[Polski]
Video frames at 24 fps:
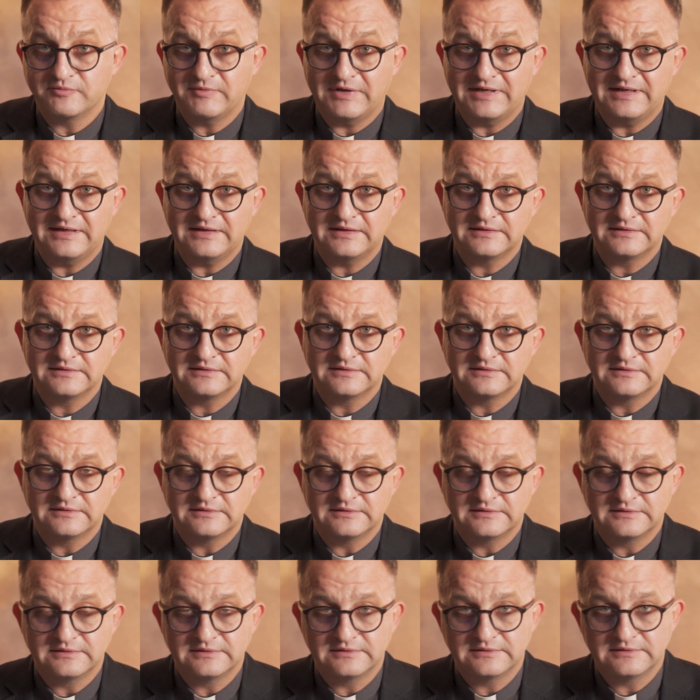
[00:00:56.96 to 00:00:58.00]
ma
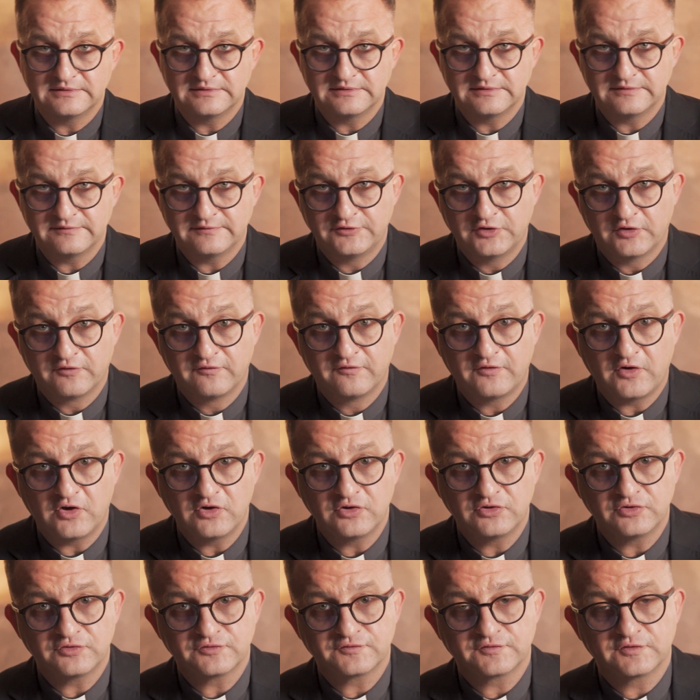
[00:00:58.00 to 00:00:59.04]
Y,
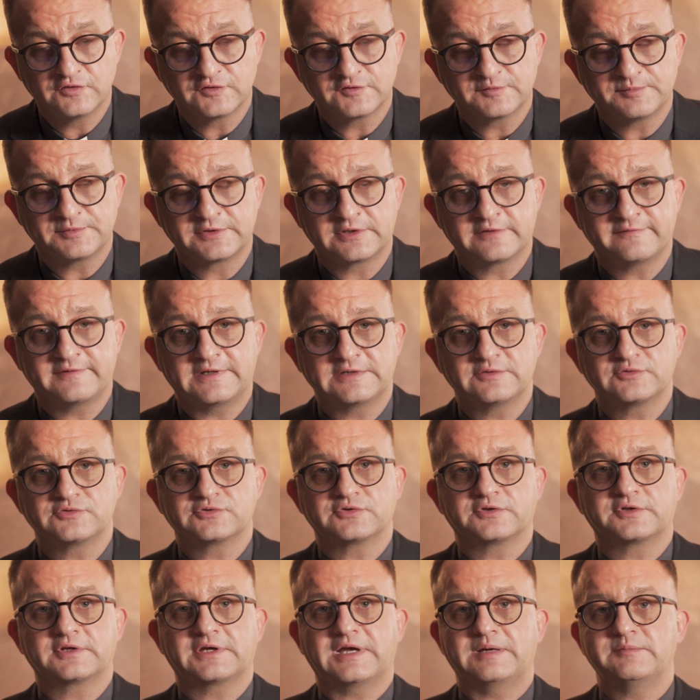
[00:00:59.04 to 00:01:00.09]
dowolność w gospodarowaniu
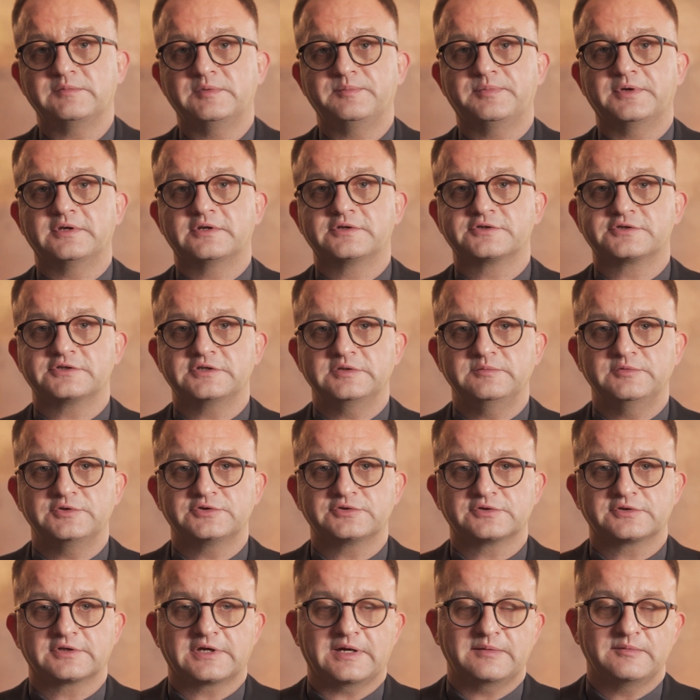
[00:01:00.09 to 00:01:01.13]
środkami pieniężnymi,
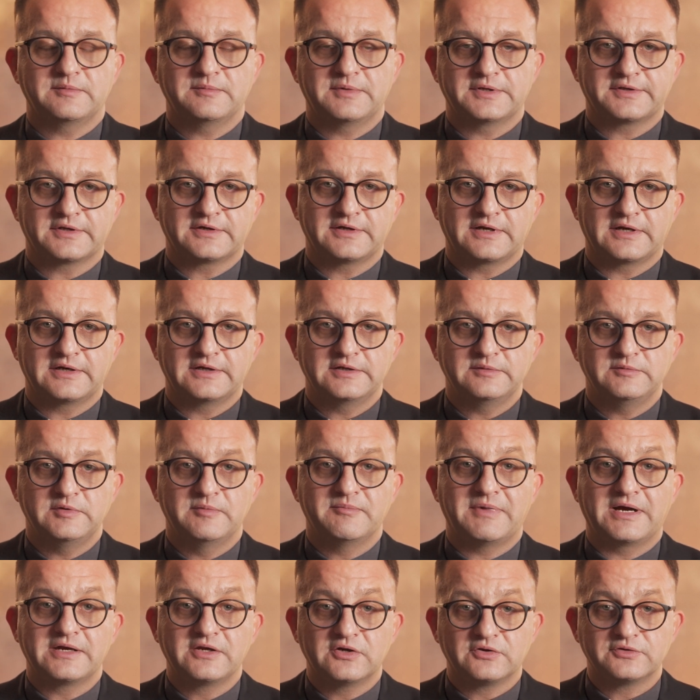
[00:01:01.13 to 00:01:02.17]
środkami materialnymi,
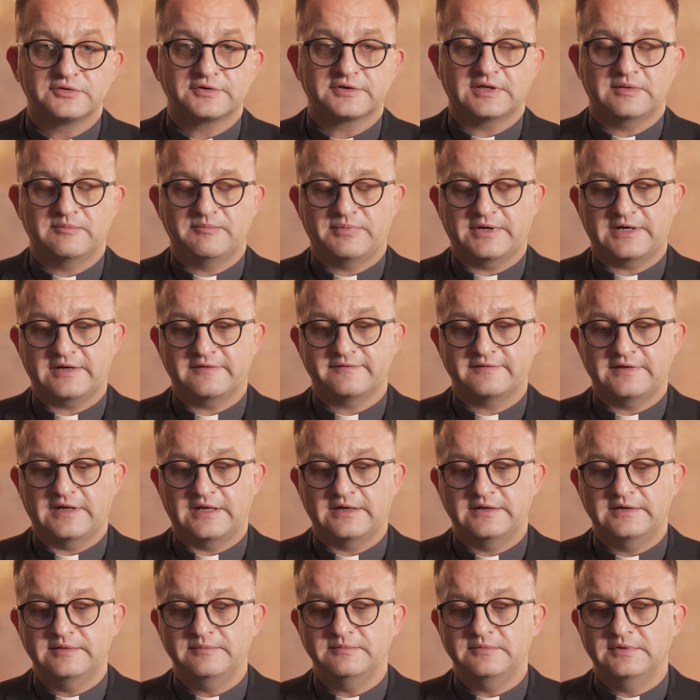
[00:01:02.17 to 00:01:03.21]
majątkiem
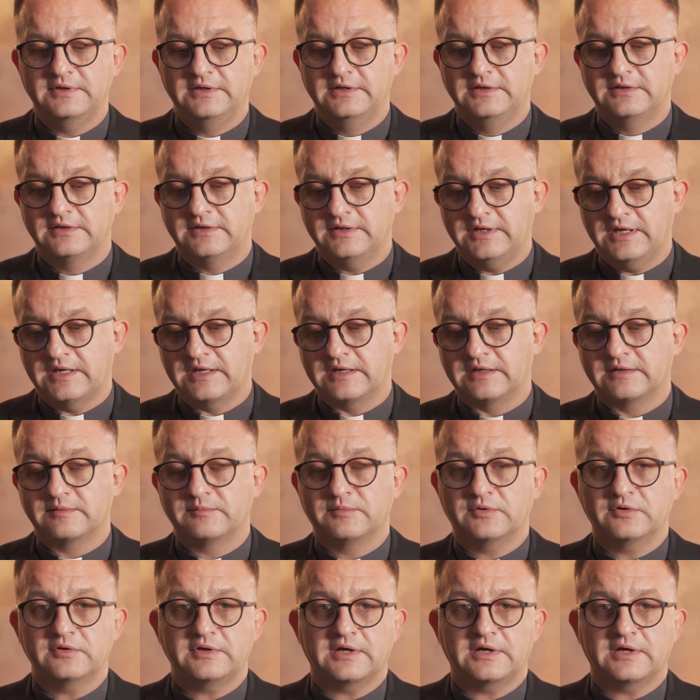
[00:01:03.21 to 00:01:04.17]
parafialnym. Nie, bo